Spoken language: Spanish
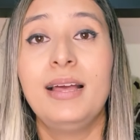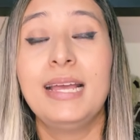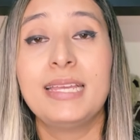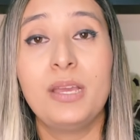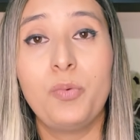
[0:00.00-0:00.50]

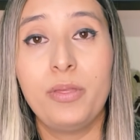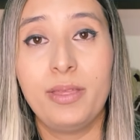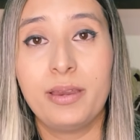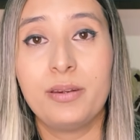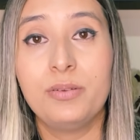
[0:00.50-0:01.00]
hay que
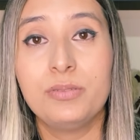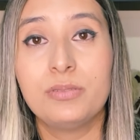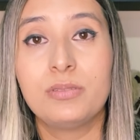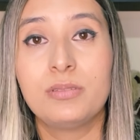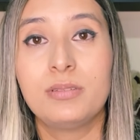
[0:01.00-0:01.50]

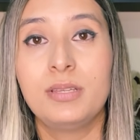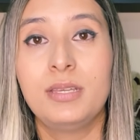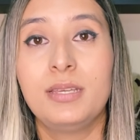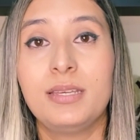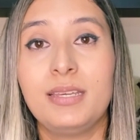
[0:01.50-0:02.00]
cuidarnos
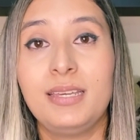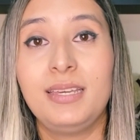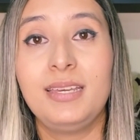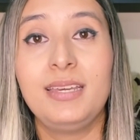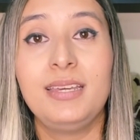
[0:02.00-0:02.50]

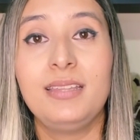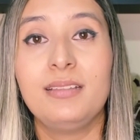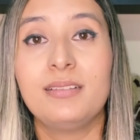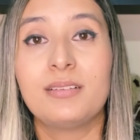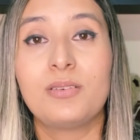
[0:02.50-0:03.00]

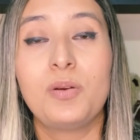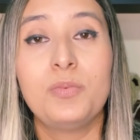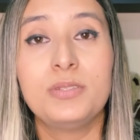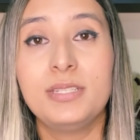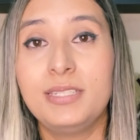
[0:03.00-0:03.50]
y
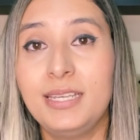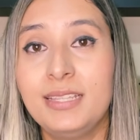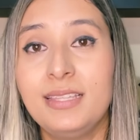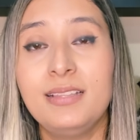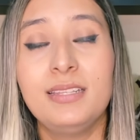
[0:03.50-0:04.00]
como se
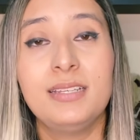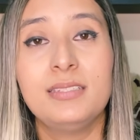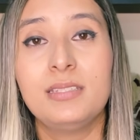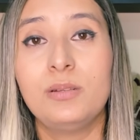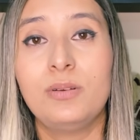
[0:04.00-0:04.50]
sientan
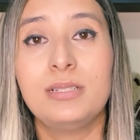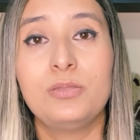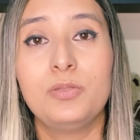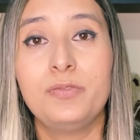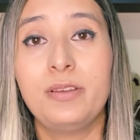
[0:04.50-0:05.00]
díganselo a
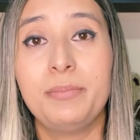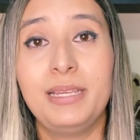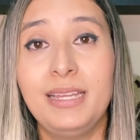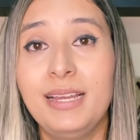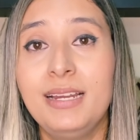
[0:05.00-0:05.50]
sus
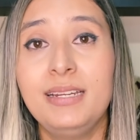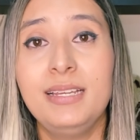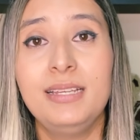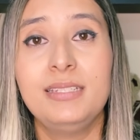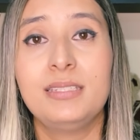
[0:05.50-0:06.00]

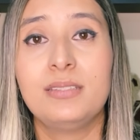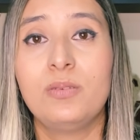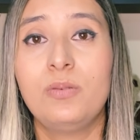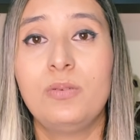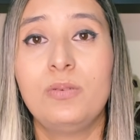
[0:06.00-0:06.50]
familiares
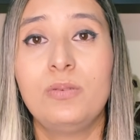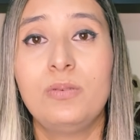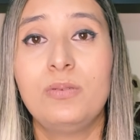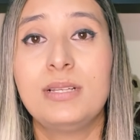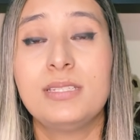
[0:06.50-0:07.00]

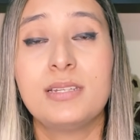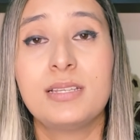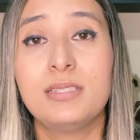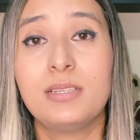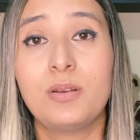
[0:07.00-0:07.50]
o
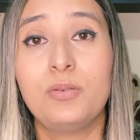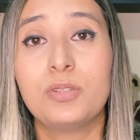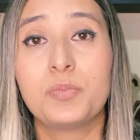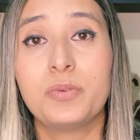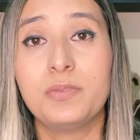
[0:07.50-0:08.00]
acérquense con
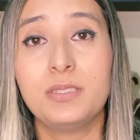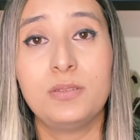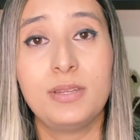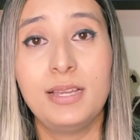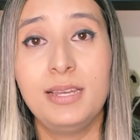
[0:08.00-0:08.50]
los
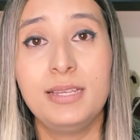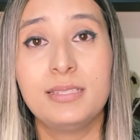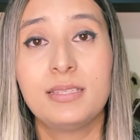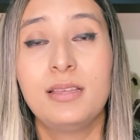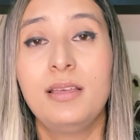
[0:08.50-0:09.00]
profesionales,